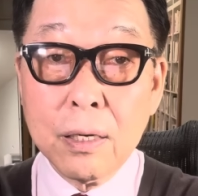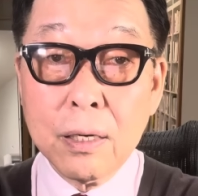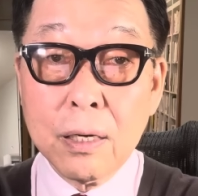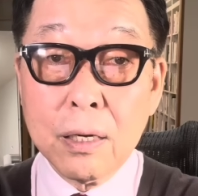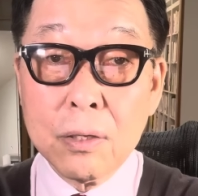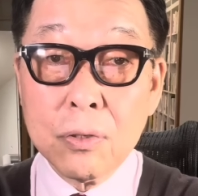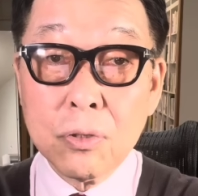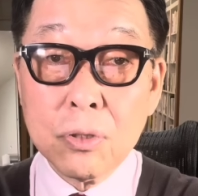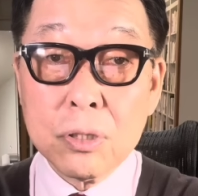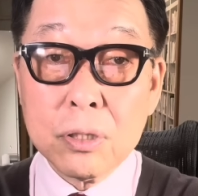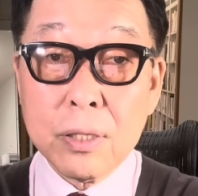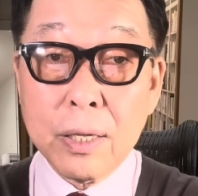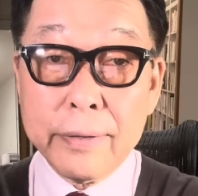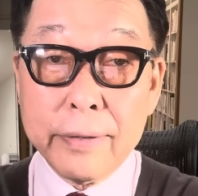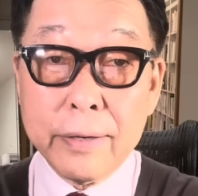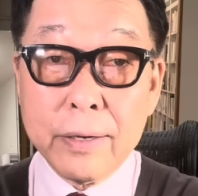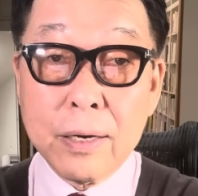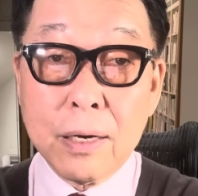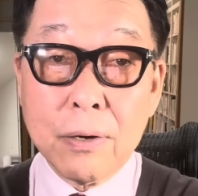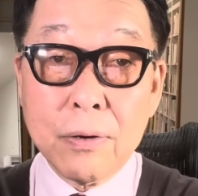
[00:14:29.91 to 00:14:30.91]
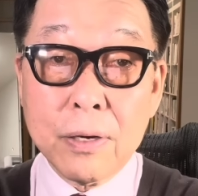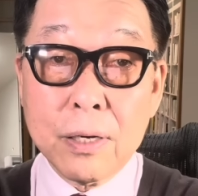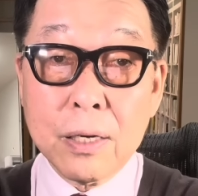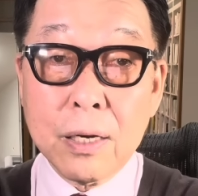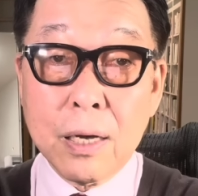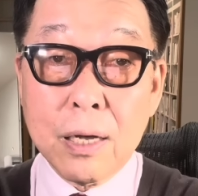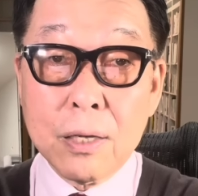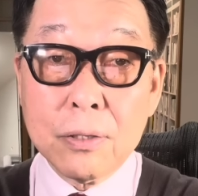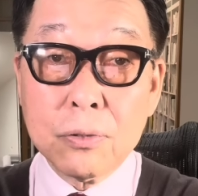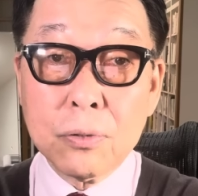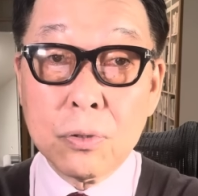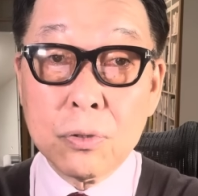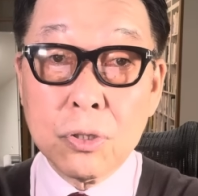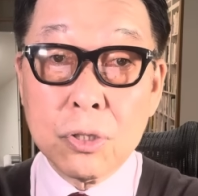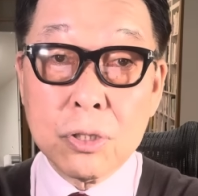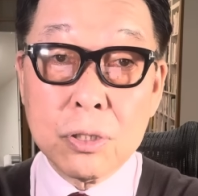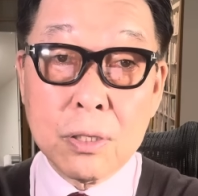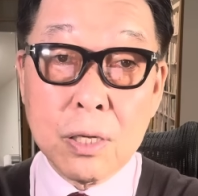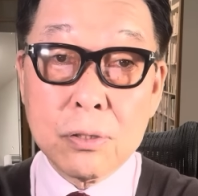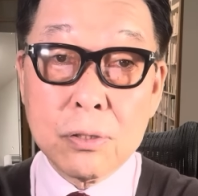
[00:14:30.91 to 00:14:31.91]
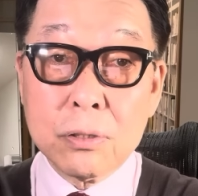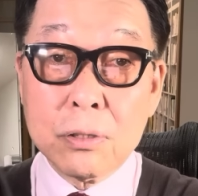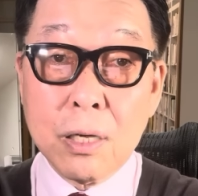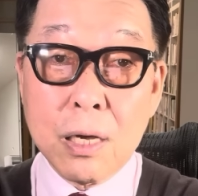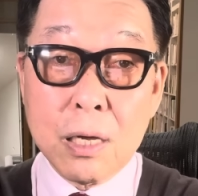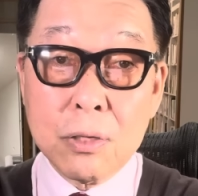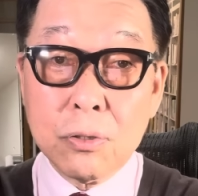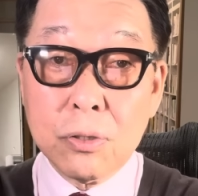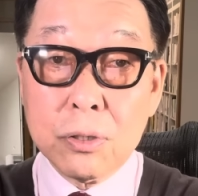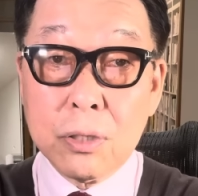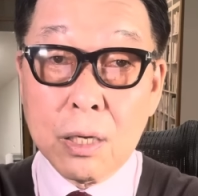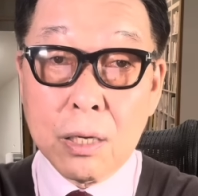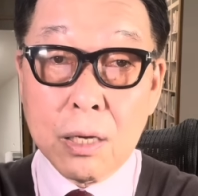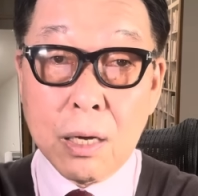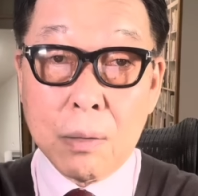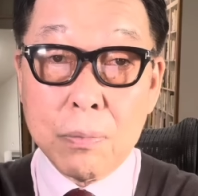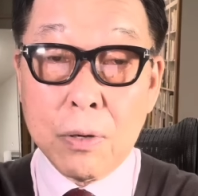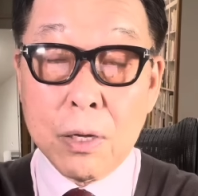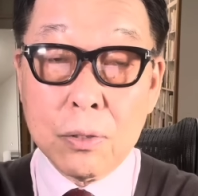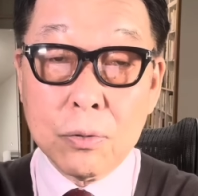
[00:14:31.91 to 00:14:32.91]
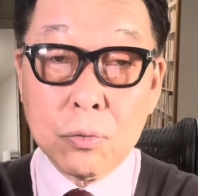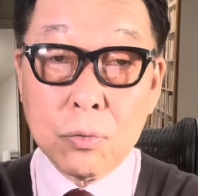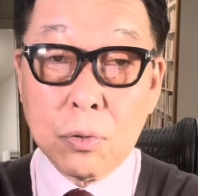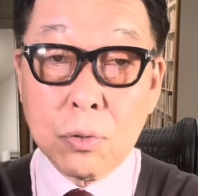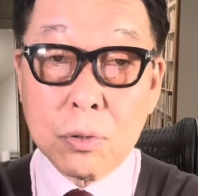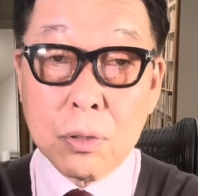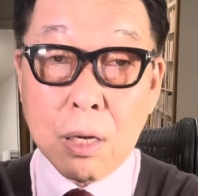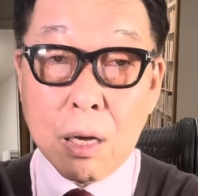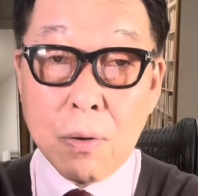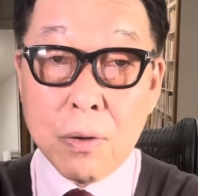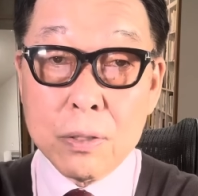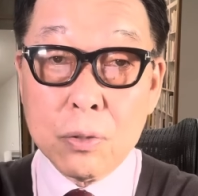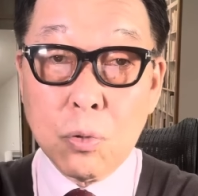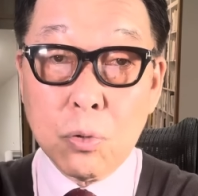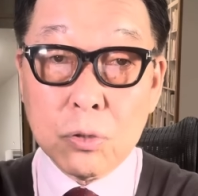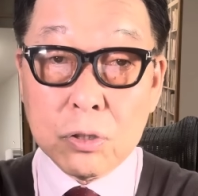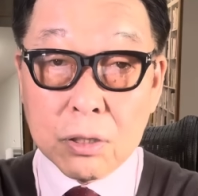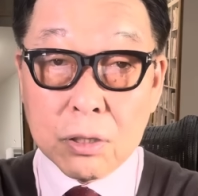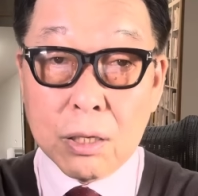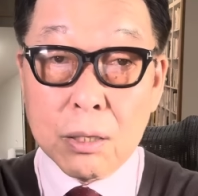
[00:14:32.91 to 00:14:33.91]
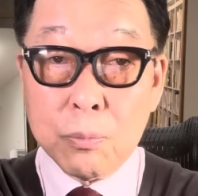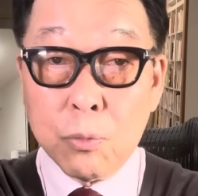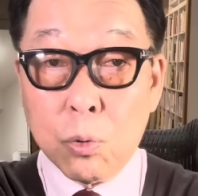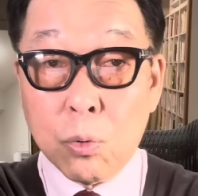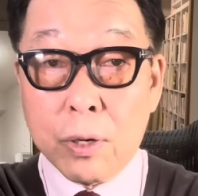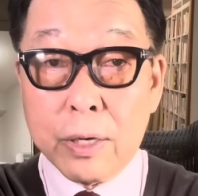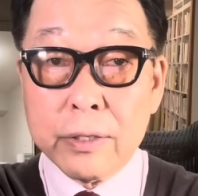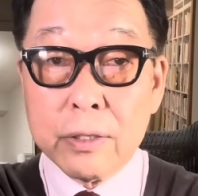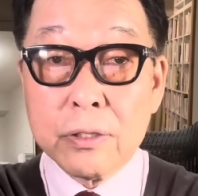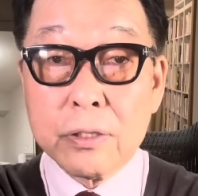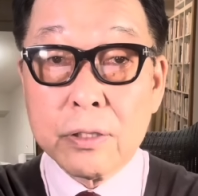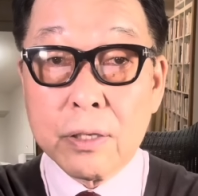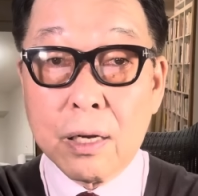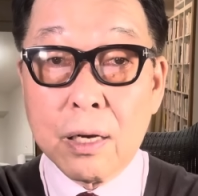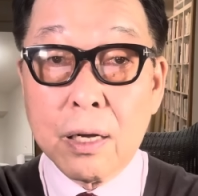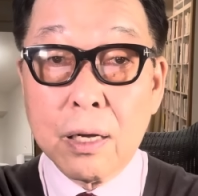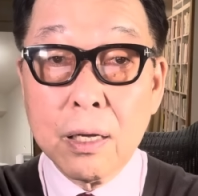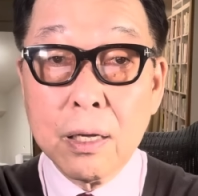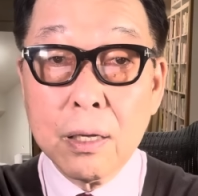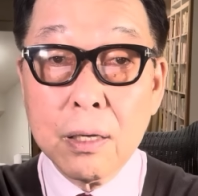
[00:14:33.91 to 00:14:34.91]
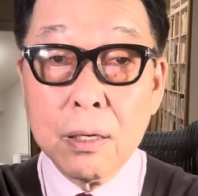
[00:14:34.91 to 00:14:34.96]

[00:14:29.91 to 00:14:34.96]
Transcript: あの、下に川があるのに知らずに歩いてガバンと川に落ちたらもう終わりですから、